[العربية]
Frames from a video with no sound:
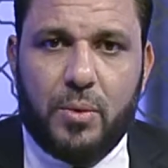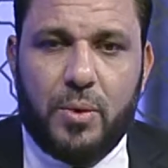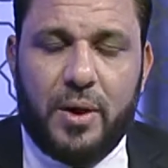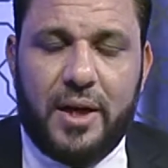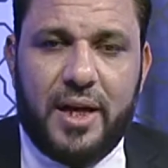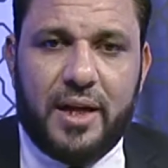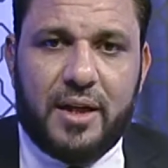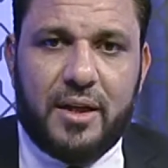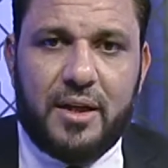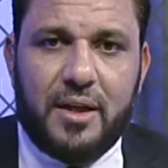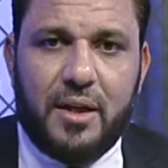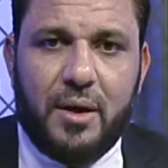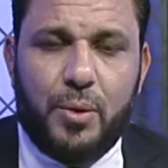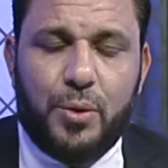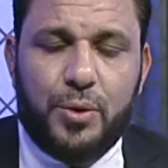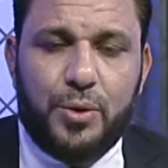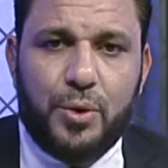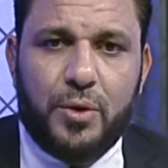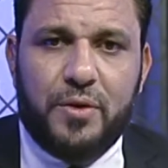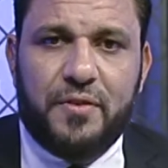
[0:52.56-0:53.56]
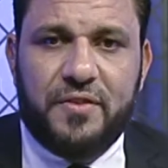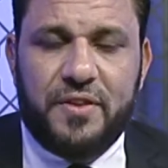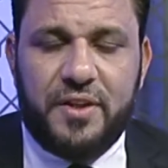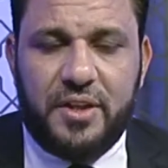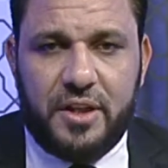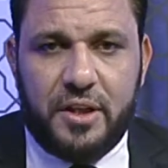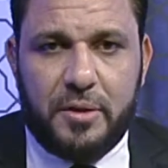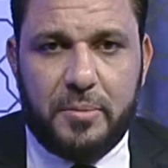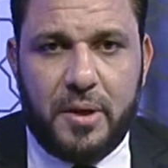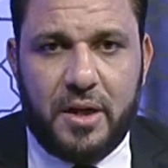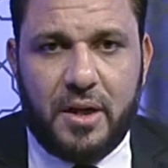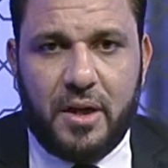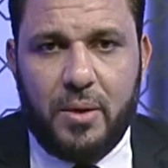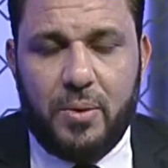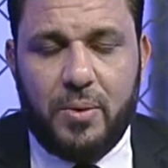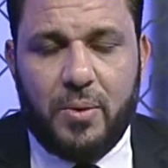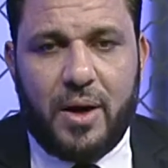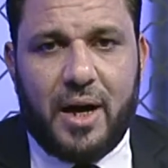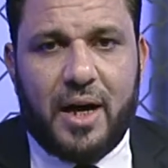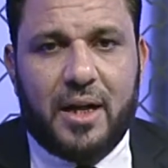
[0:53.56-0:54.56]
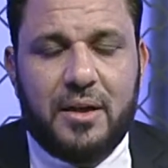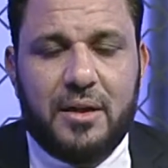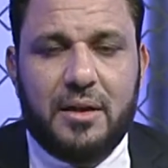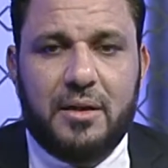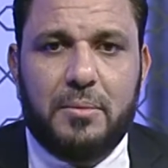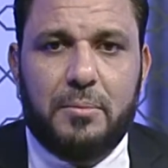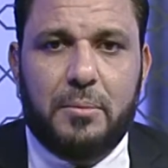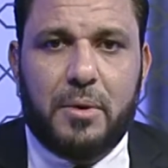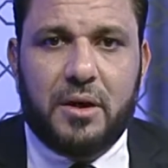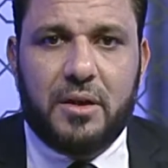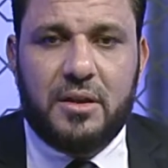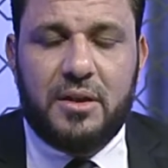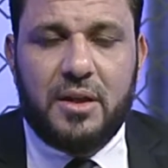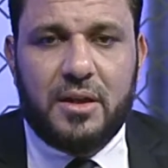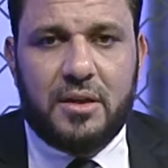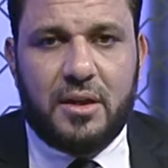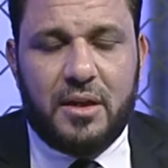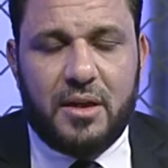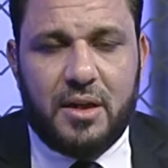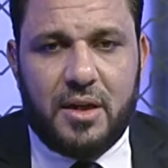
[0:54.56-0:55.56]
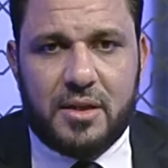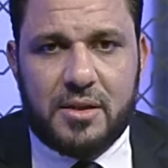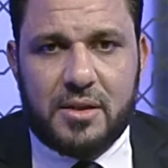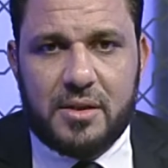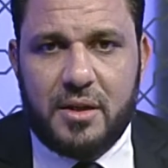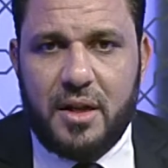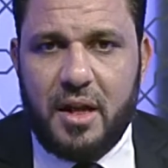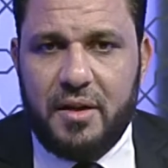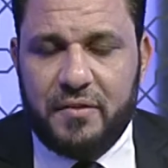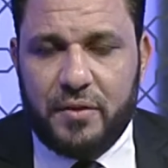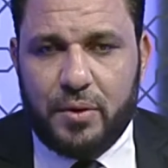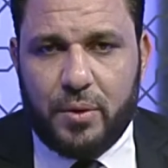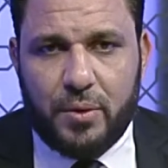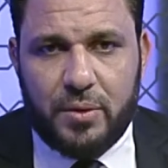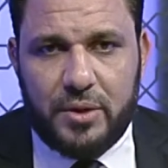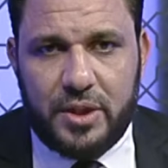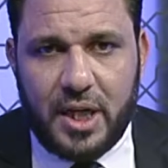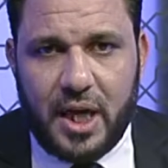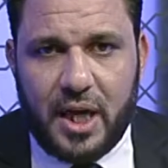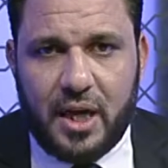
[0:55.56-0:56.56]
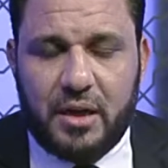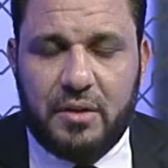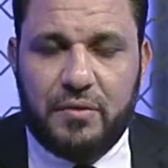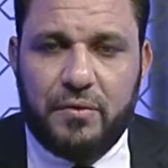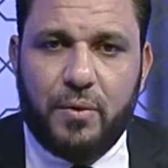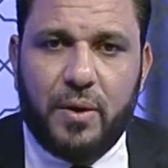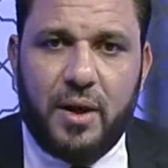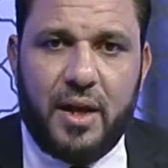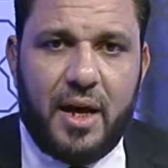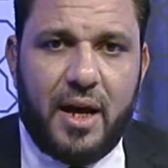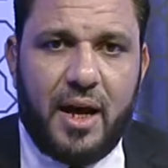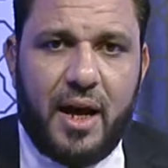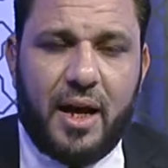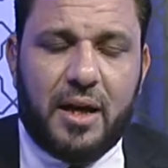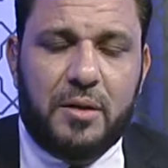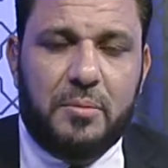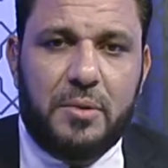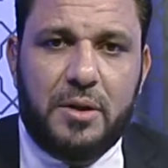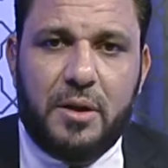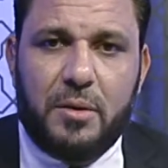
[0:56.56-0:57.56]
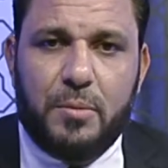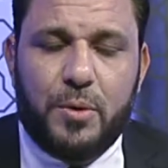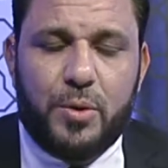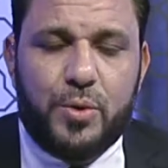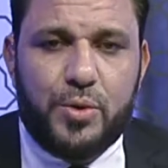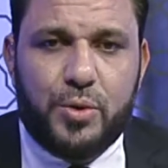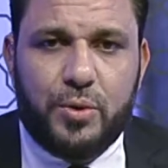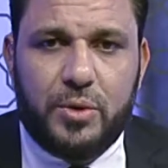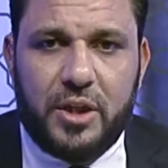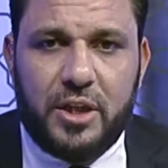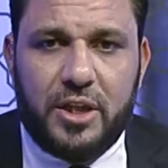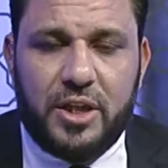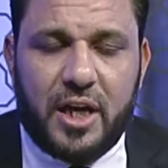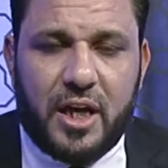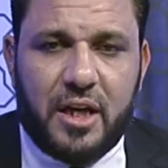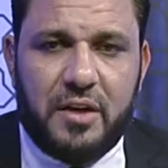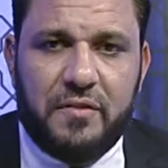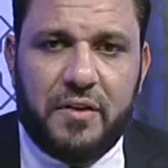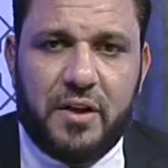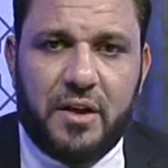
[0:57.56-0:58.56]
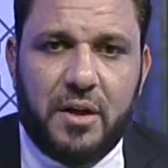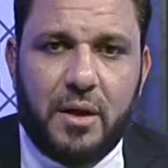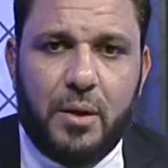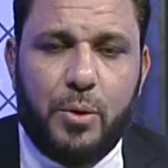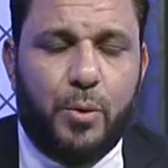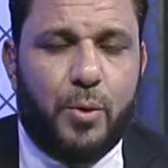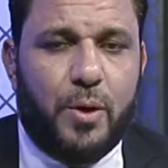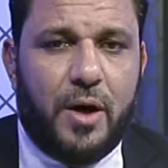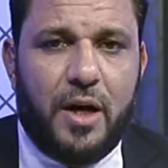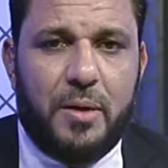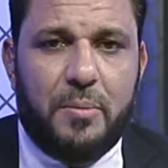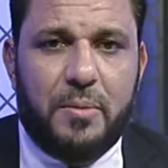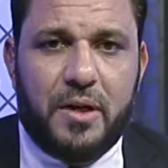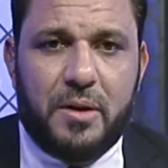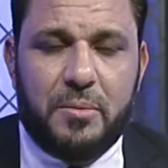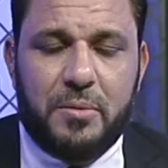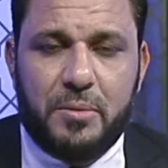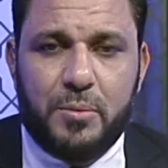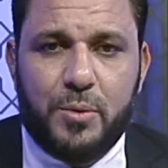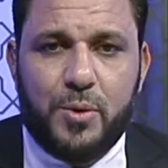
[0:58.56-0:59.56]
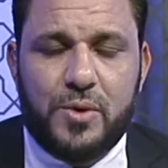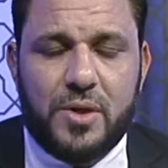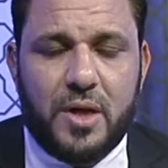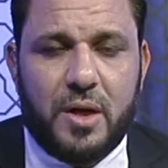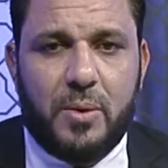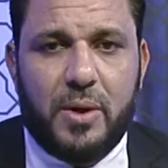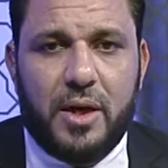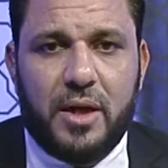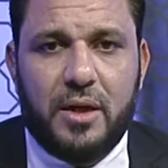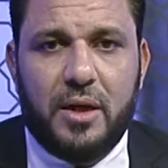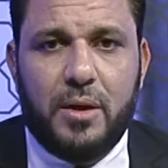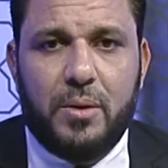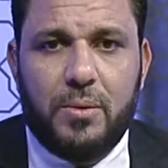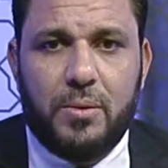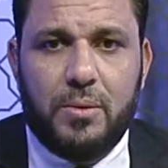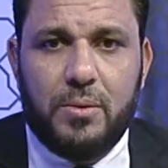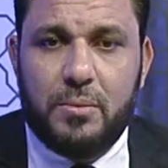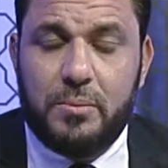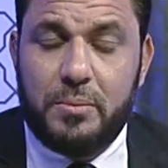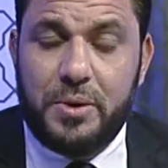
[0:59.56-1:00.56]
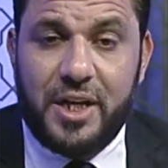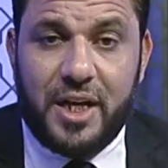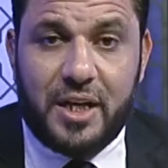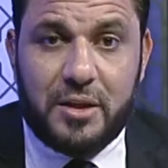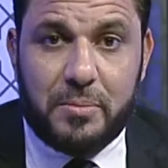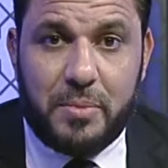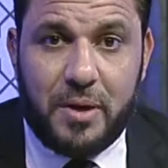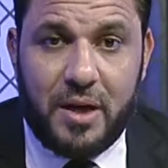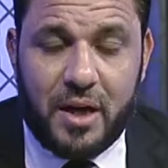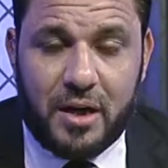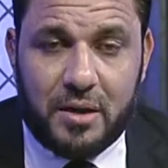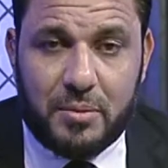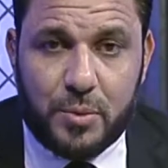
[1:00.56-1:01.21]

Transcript: ولكنه يخفي إيمانه عن بقية الناس لا فرعون يعرف ولا أحد من الموجودين يعرف أنه آمن بموسى وأنه من أتباع